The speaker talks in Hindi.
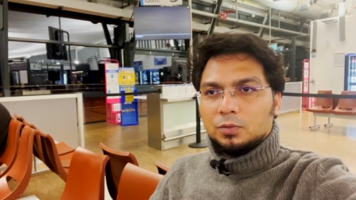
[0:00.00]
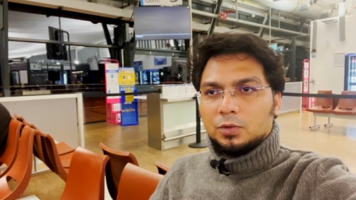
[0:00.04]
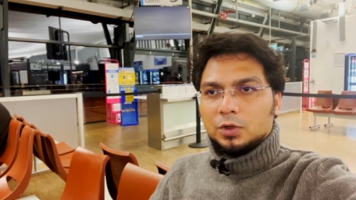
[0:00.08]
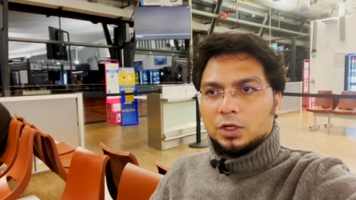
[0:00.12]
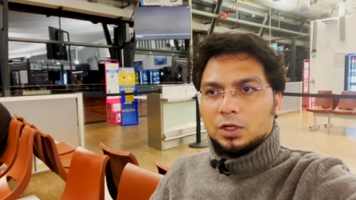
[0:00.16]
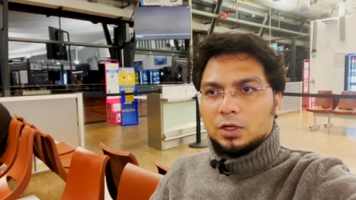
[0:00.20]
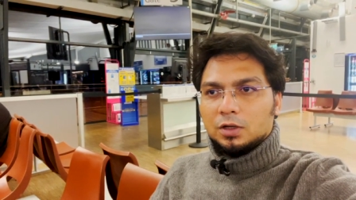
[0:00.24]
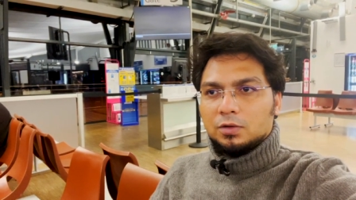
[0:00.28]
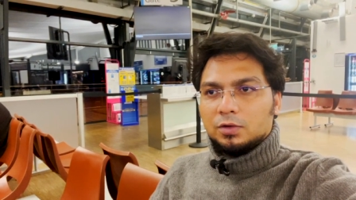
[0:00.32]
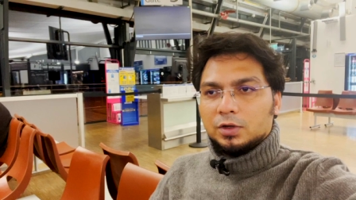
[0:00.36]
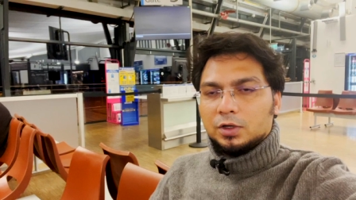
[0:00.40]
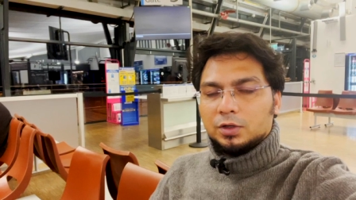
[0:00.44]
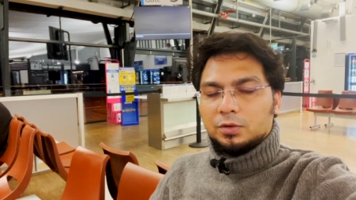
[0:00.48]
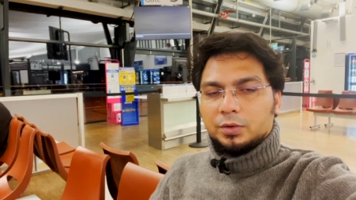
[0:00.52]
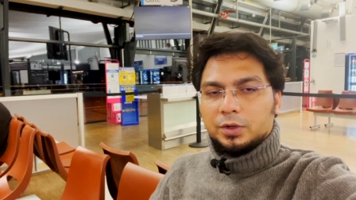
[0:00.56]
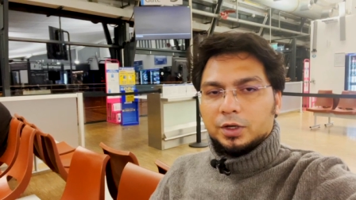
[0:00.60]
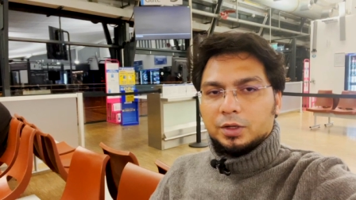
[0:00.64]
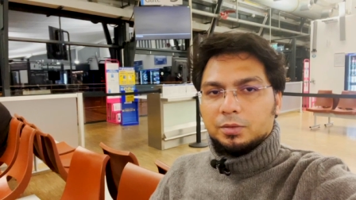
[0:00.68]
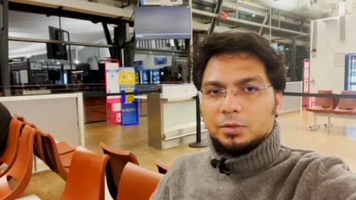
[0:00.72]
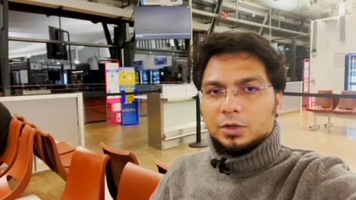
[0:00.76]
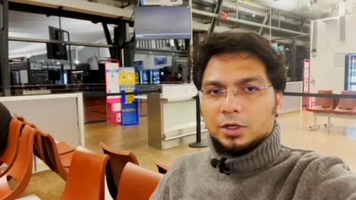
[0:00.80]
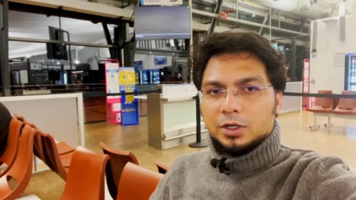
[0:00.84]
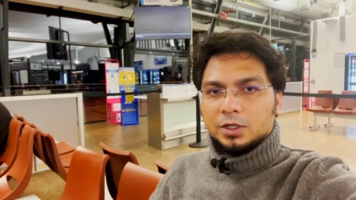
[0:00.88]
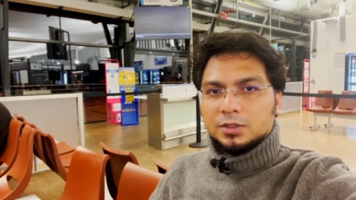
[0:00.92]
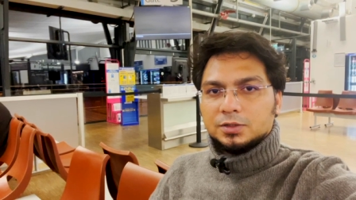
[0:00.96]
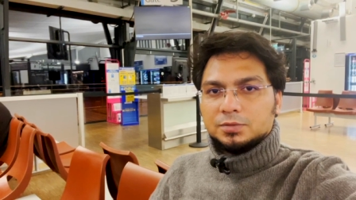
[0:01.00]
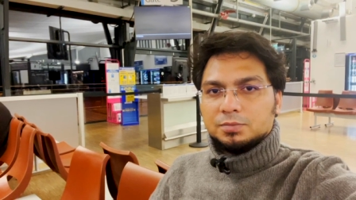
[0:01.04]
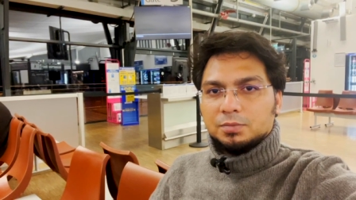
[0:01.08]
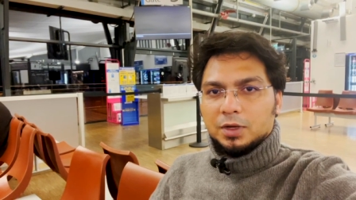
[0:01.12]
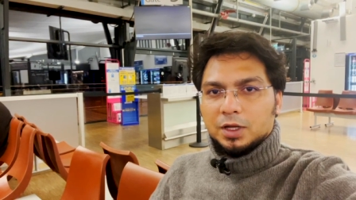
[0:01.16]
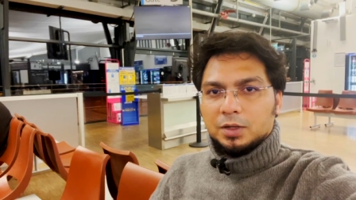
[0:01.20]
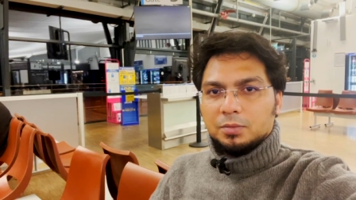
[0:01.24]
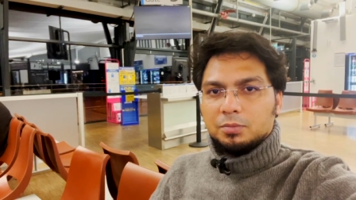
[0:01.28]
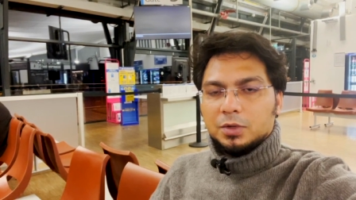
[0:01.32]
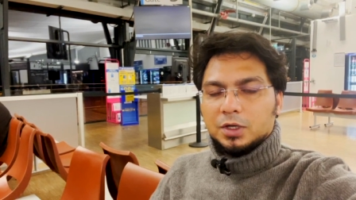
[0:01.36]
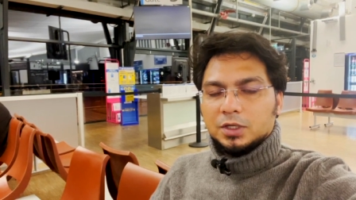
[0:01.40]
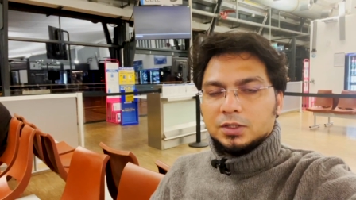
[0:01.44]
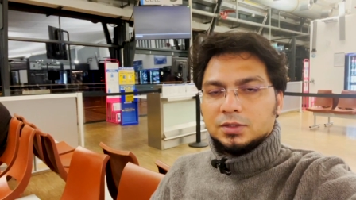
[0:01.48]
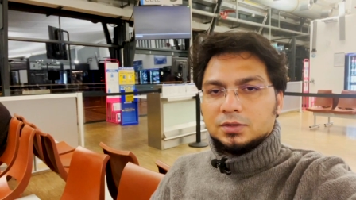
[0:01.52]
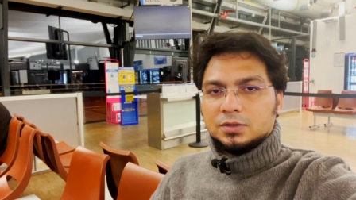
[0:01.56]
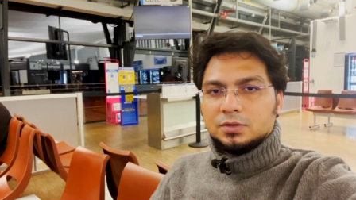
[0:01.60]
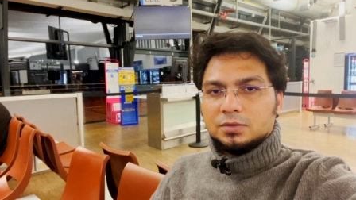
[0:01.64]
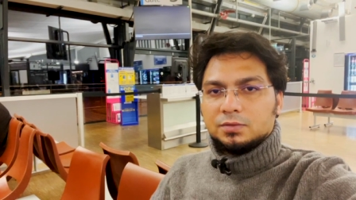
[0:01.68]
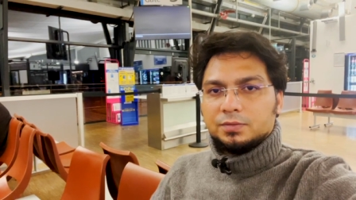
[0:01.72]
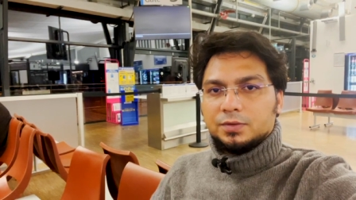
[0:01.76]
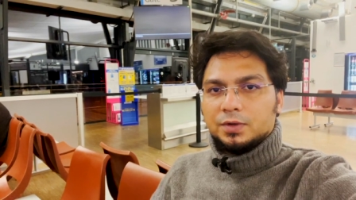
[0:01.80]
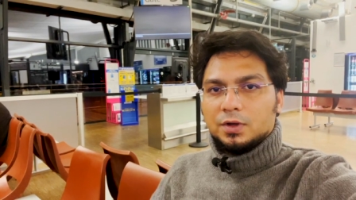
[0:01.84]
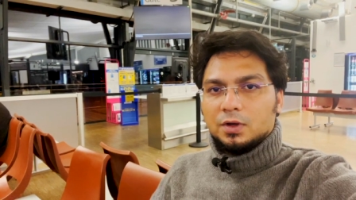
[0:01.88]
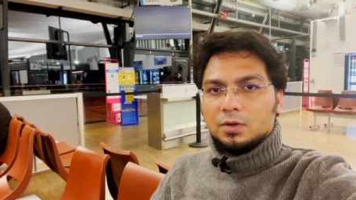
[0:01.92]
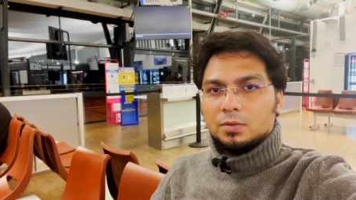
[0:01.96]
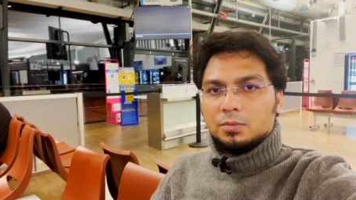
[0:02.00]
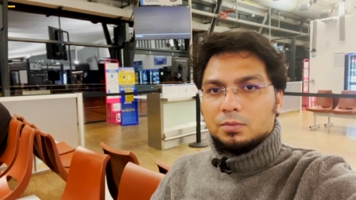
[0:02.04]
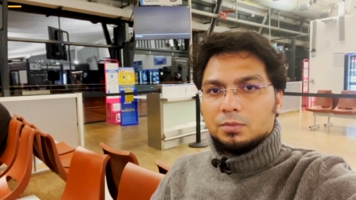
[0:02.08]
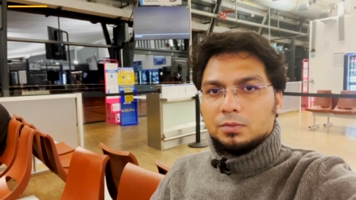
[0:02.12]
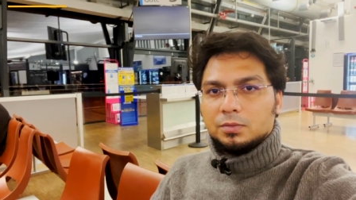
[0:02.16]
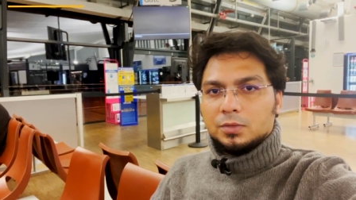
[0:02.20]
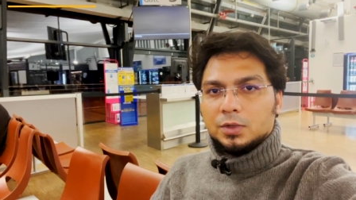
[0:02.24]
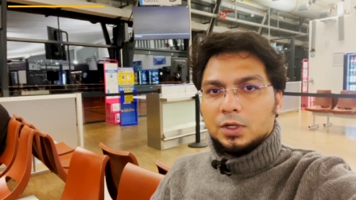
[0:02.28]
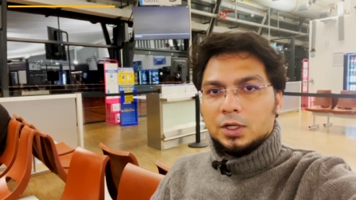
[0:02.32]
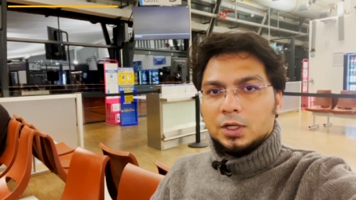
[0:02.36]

वन आवर ट्वेंटी मिनट्स बाय बस फ्रॉम